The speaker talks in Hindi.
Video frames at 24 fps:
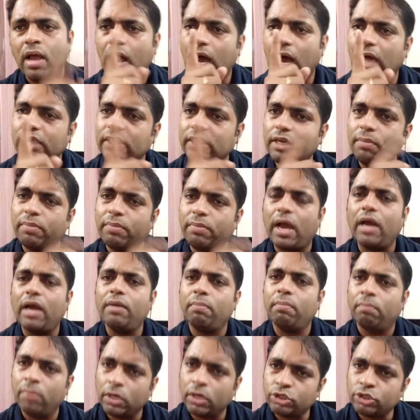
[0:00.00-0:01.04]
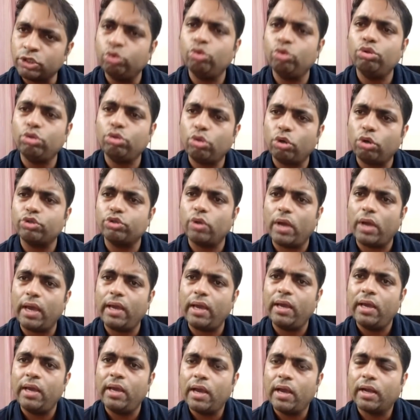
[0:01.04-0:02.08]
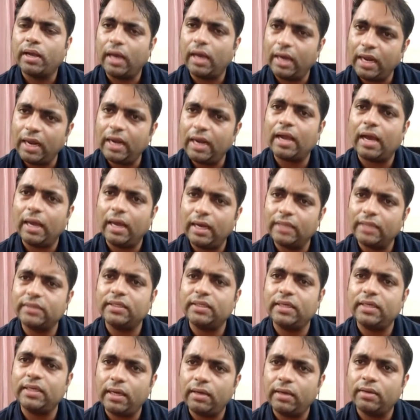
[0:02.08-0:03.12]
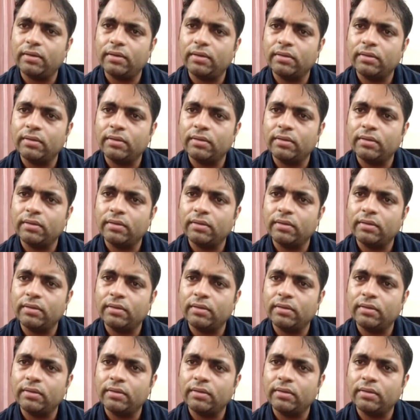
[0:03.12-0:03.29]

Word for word: आज इमरान मसूद को जो है गले लगा लेती है